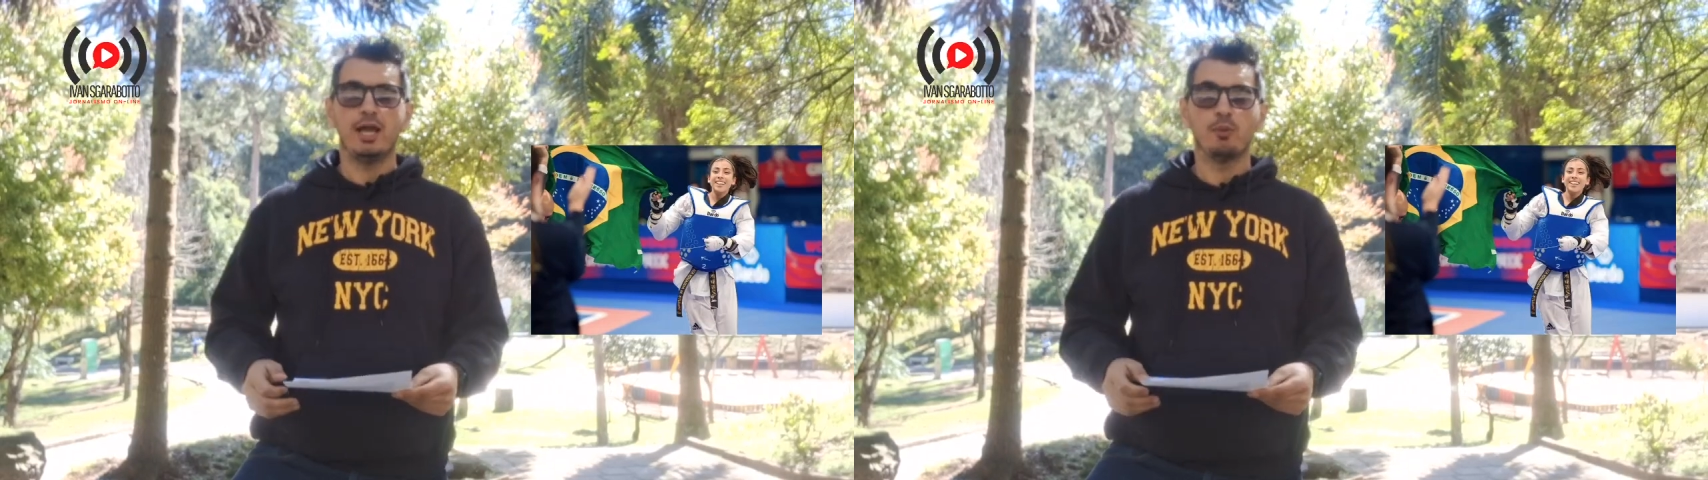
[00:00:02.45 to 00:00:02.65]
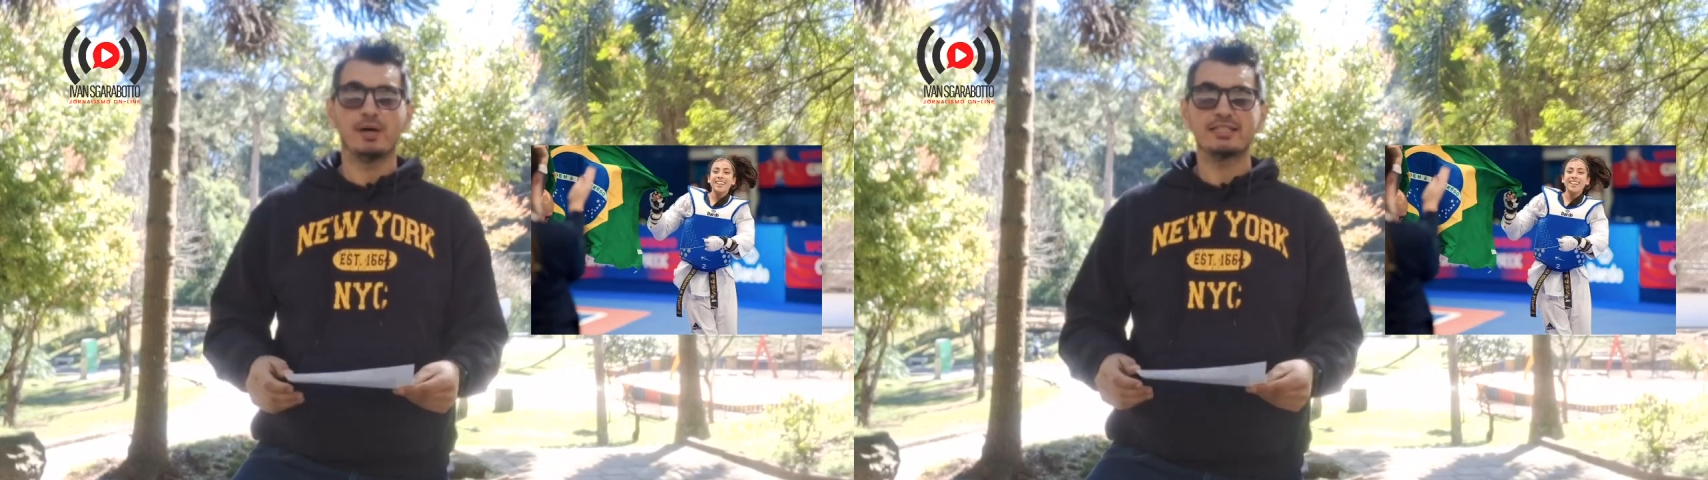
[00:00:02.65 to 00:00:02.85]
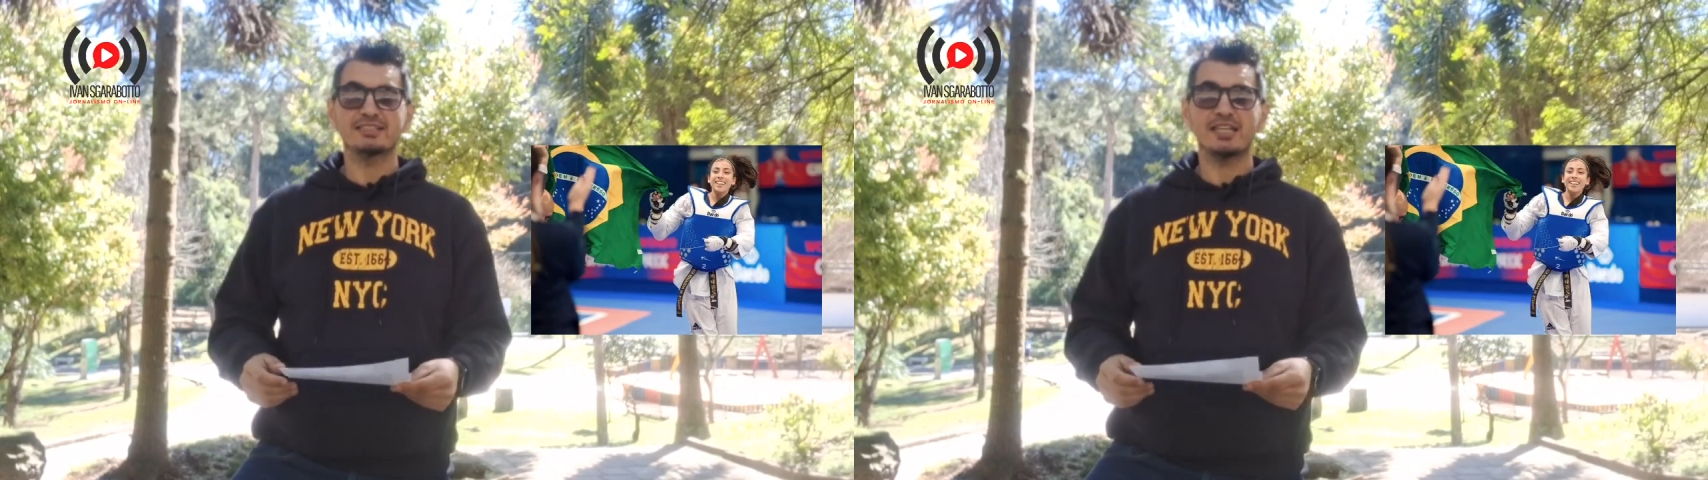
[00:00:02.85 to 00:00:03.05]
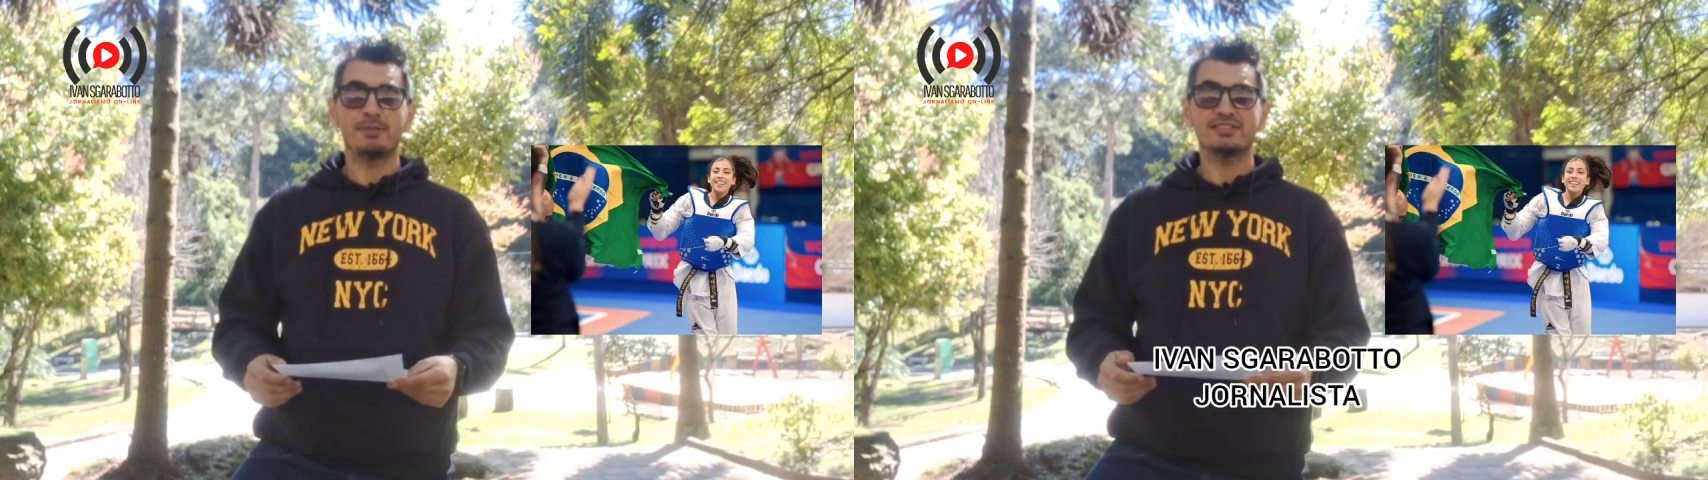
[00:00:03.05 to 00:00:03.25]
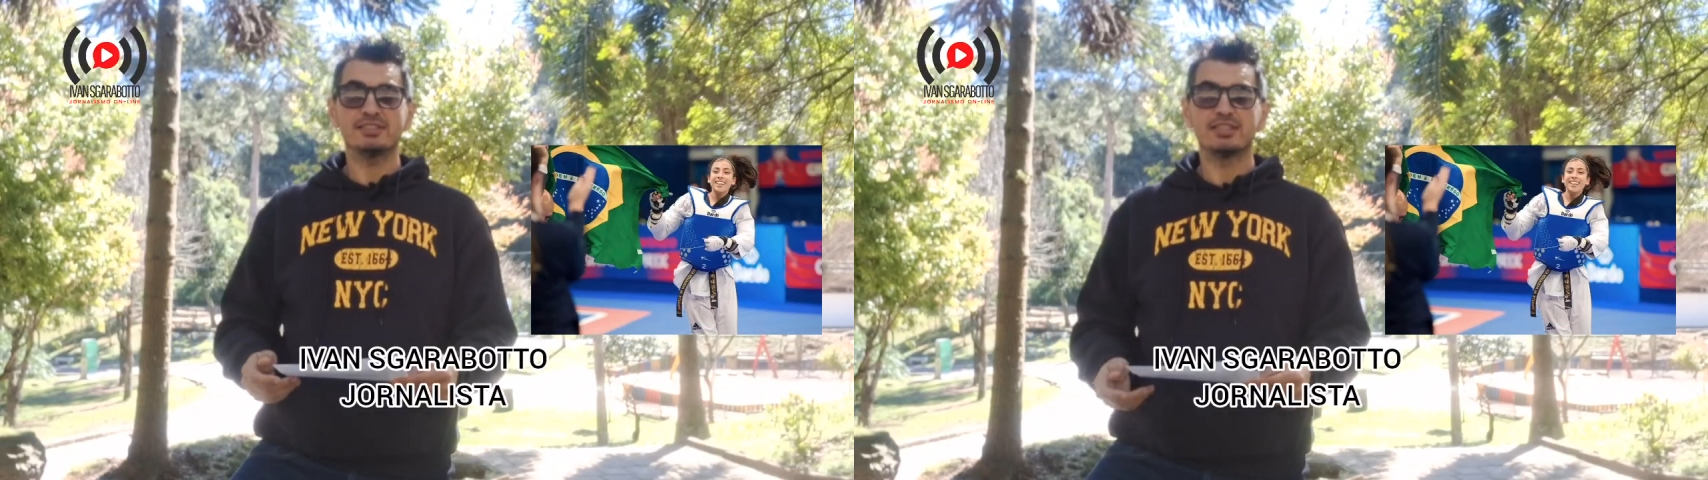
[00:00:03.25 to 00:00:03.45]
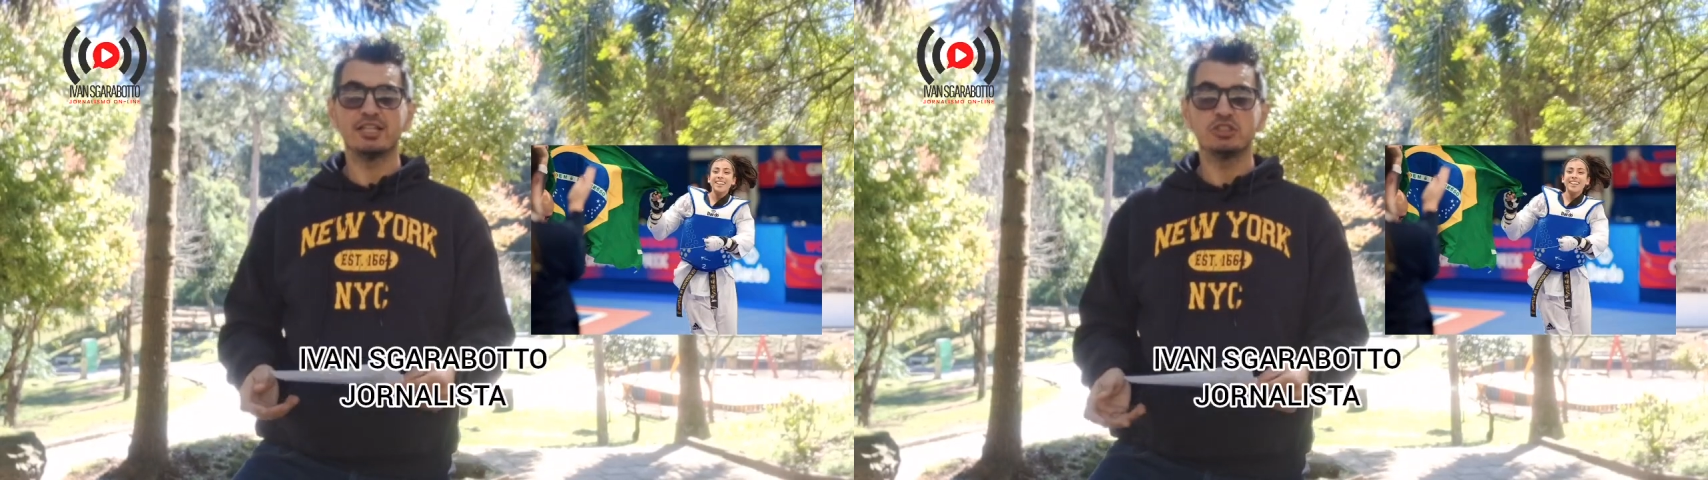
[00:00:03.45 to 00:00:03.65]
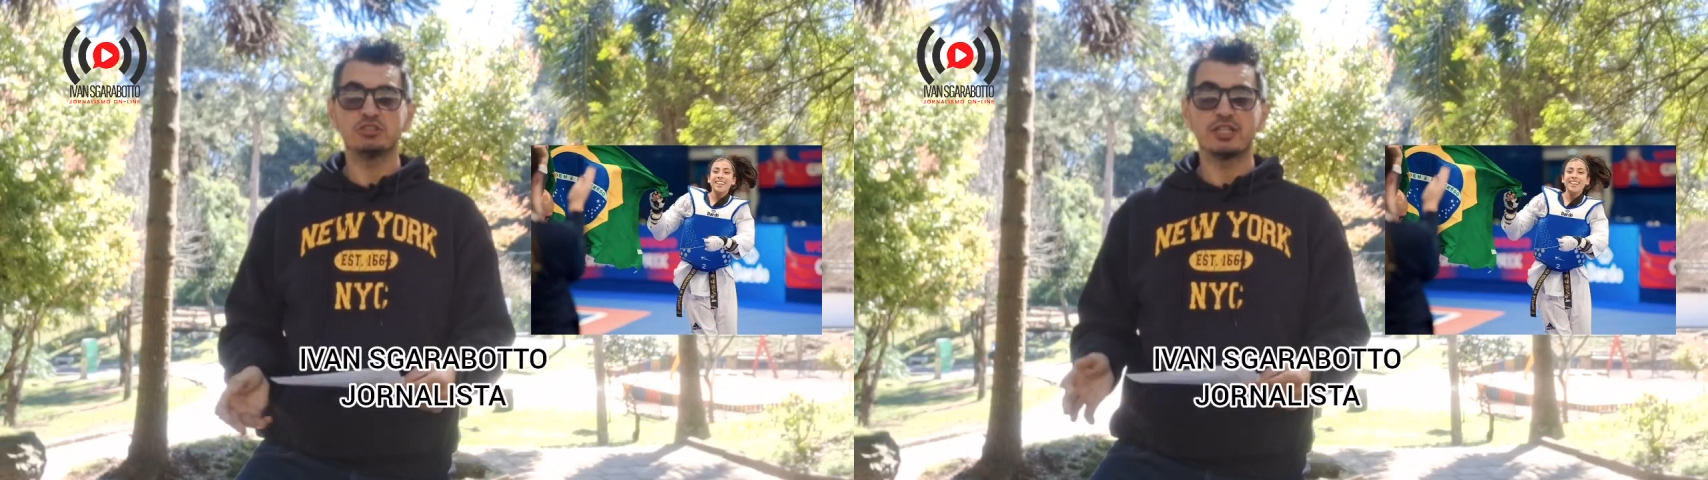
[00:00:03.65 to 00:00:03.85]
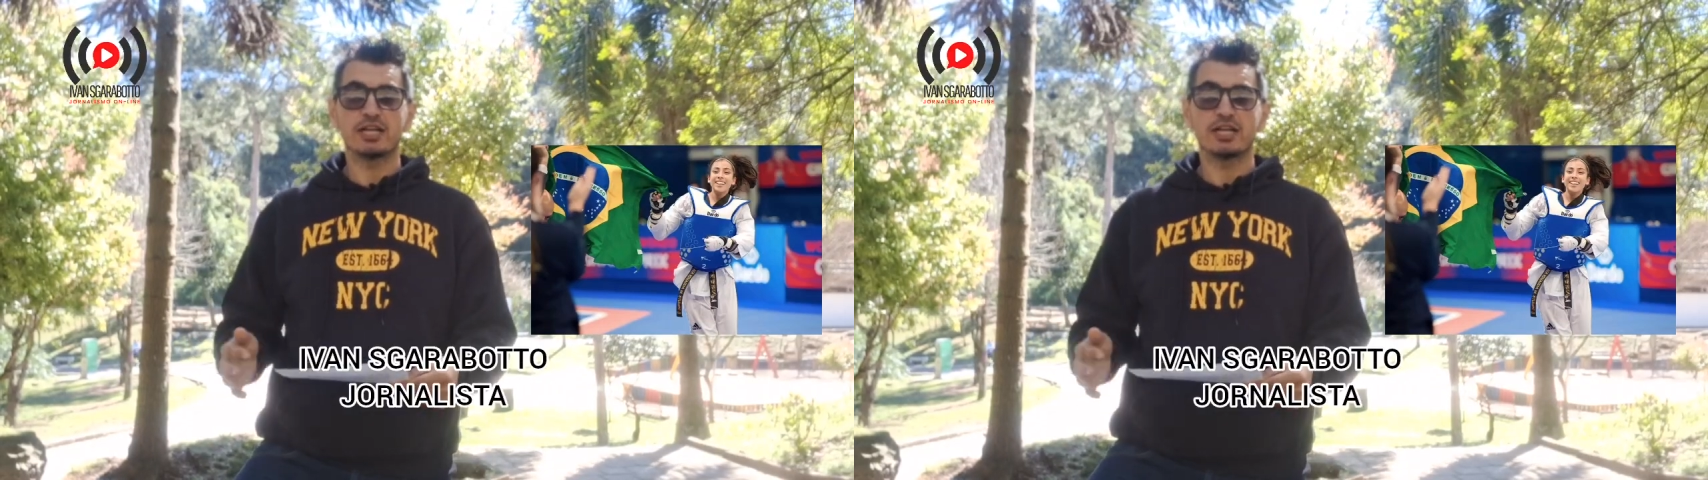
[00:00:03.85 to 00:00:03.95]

é uma das representantes